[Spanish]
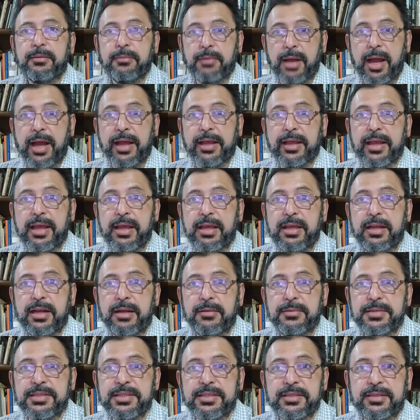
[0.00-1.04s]
hay que ir a
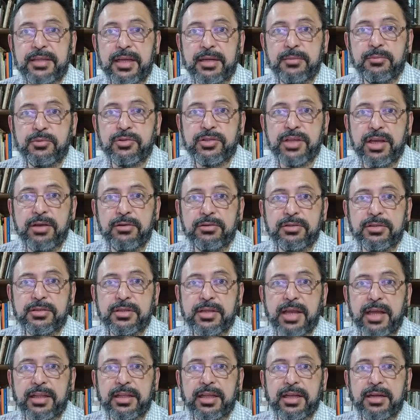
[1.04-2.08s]
visitar museos.
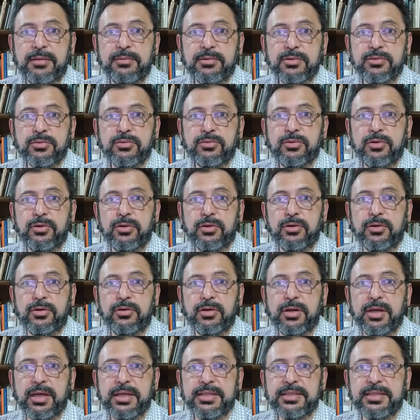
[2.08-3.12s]
Ya tenemos
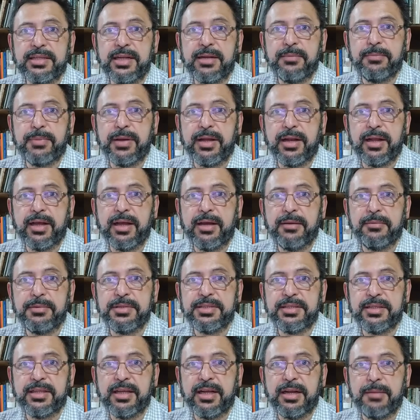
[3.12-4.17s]
uno extra para
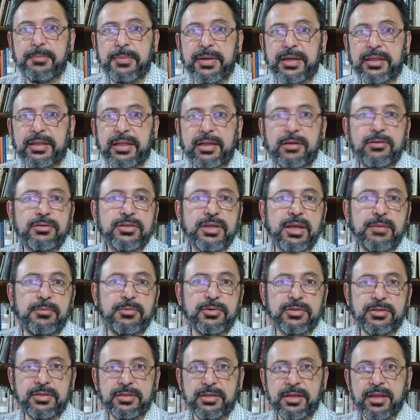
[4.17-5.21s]
visitar, aparte de los que
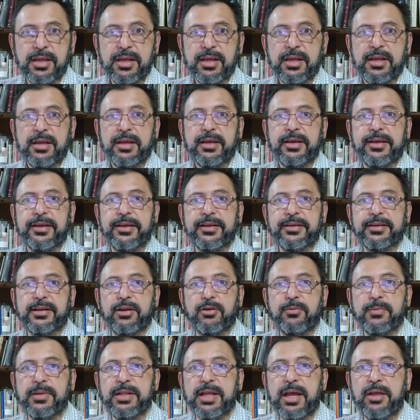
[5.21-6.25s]
hemos eh,
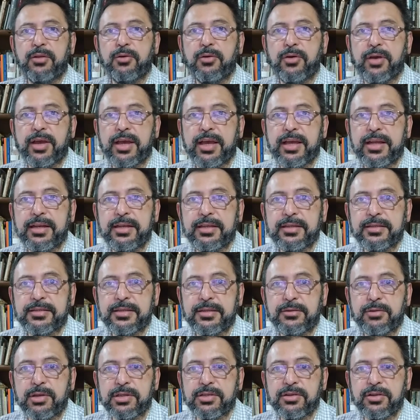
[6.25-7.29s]
recomendado en
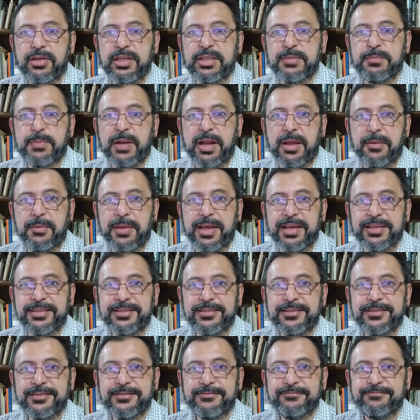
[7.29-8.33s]
situaciones previas.